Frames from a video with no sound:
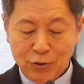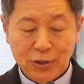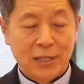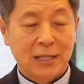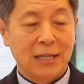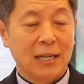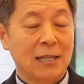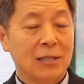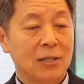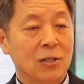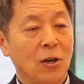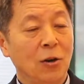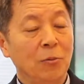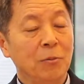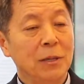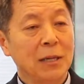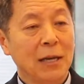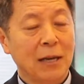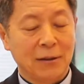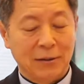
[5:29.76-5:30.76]
위치한
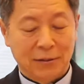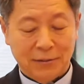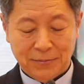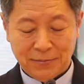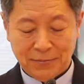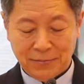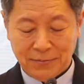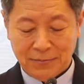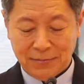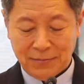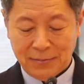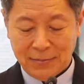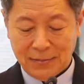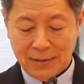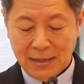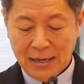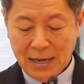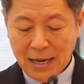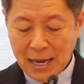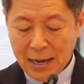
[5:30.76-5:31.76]
섬이에요.
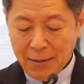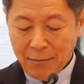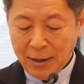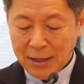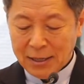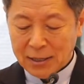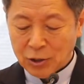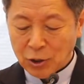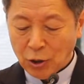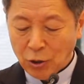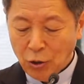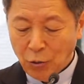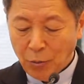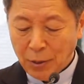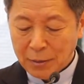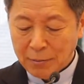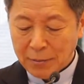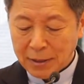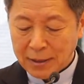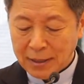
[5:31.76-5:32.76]
해발 1 5
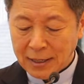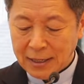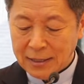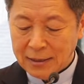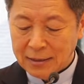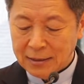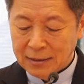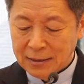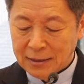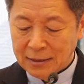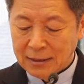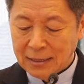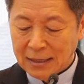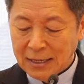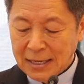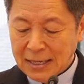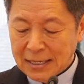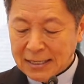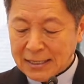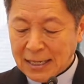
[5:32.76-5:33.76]
0 0 m 이르는
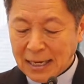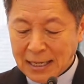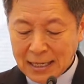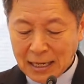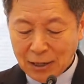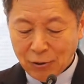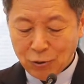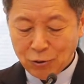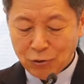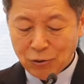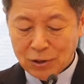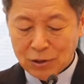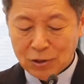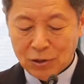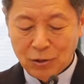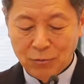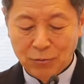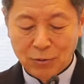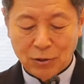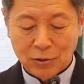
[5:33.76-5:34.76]
산악으로 된
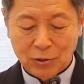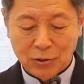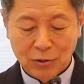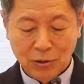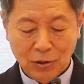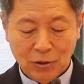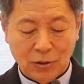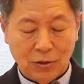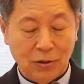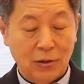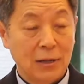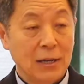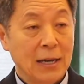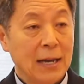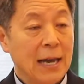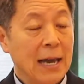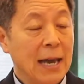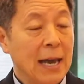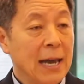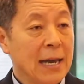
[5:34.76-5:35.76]
섬으로서
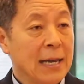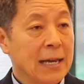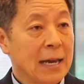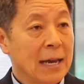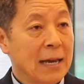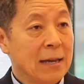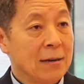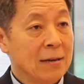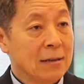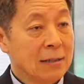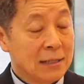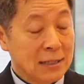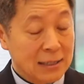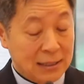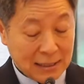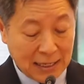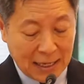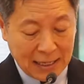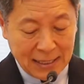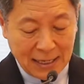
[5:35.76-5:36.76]
에게해를
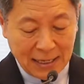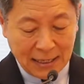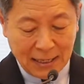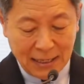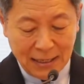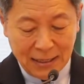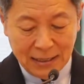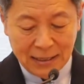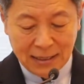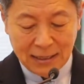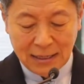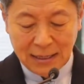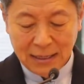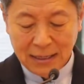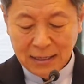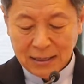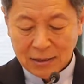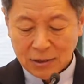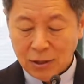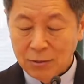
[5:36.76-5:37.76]
가다가
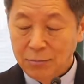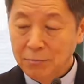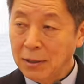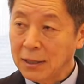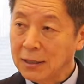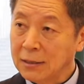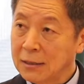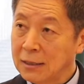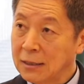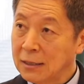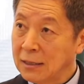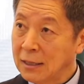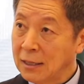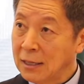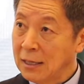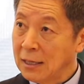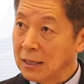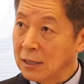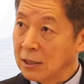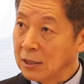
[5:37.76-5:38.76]

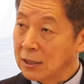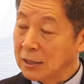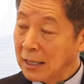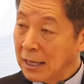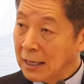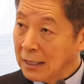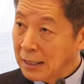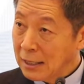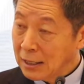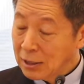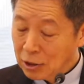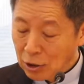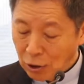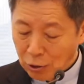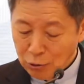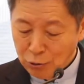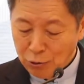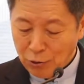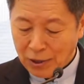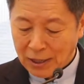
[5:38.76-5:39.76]
선박지들이 잠깐
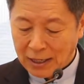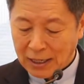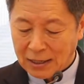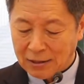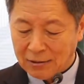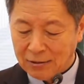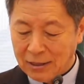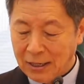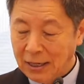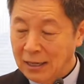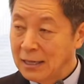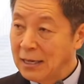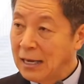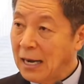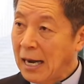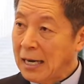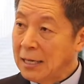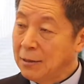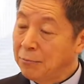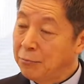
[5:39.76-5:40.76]
경유해 가거나
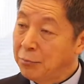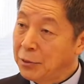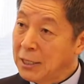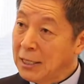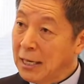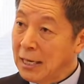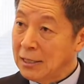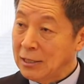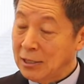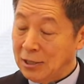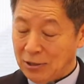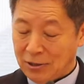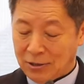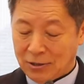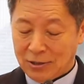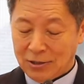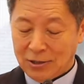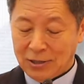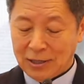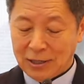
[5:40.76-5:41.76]
아니면
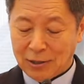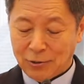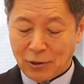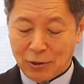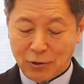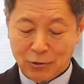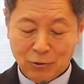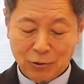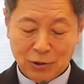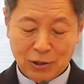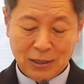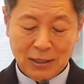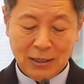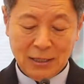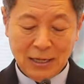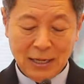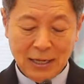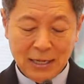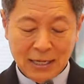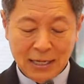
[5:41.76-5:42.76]
피난처가 되는
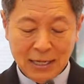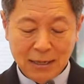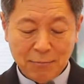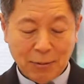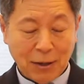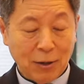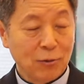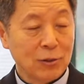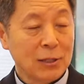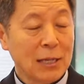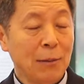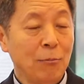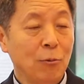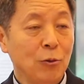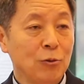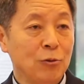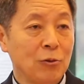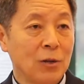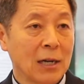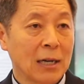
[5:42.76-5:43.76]
곳이 이 바로
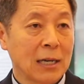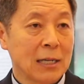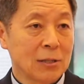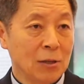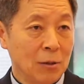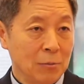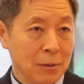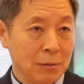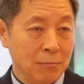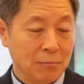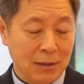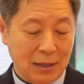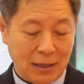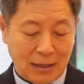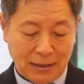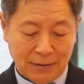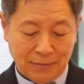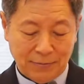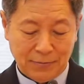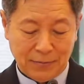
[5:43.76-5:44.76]
사모드락의
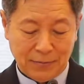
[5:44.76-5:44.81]
섬입니다.